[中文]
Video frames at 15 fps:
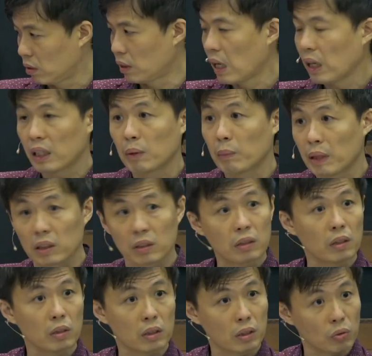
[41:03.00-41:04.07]
家里面的
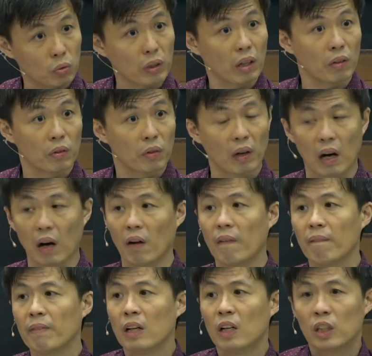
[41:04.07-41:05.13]
事事务要弄好。
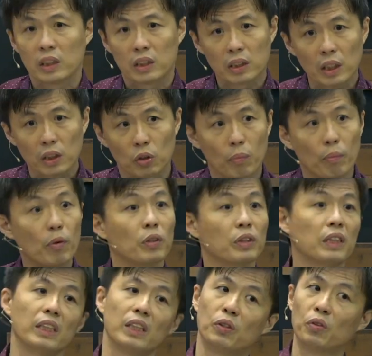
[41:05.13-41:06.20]
这种默
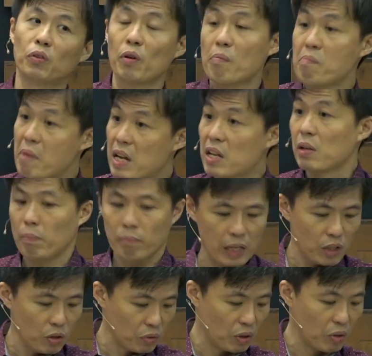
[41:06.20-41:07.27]
契，如果没
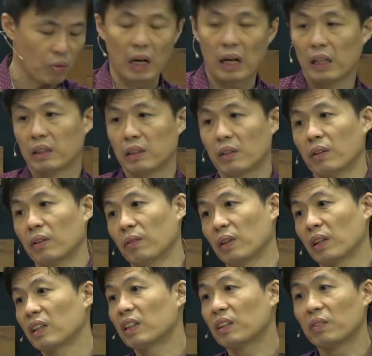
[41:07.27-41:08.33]
没有的话，那
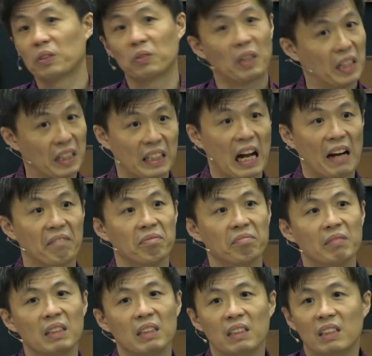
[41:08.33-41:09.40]
我跟各位说很难。
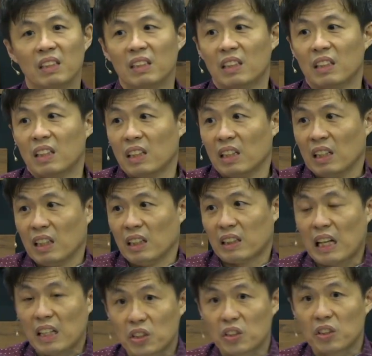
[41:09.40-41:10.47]

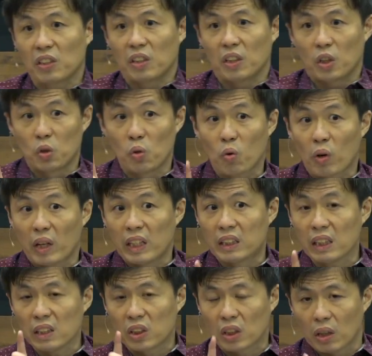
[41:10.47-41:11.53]
但是如果已
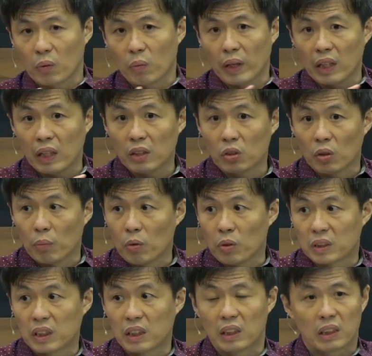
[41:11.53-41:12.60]
经成为一种
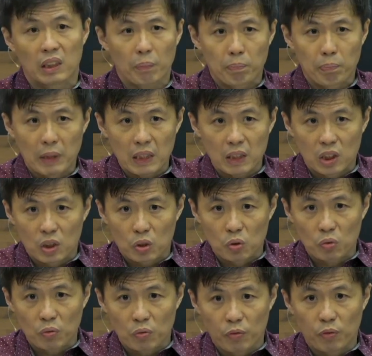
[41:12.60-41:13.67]
默契，这彼此
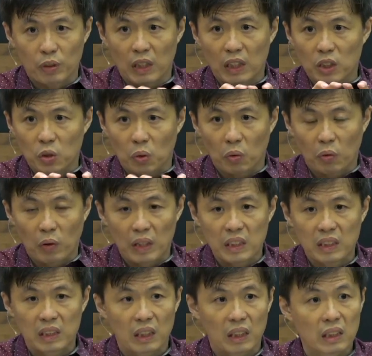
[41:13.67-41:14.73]
顺服的那种
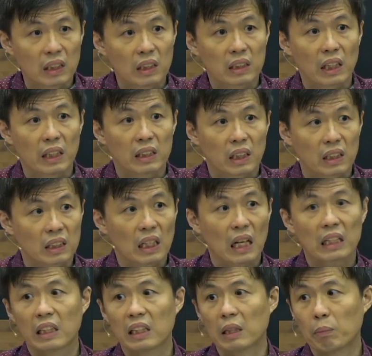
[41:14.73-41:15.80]
原则，已经在这个
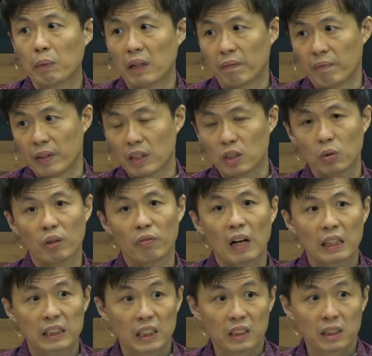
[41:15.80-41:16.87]
家庭里面，你就会
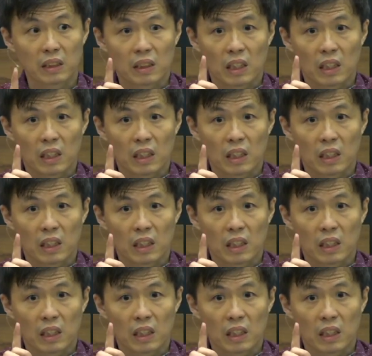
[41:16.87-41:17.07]
发现，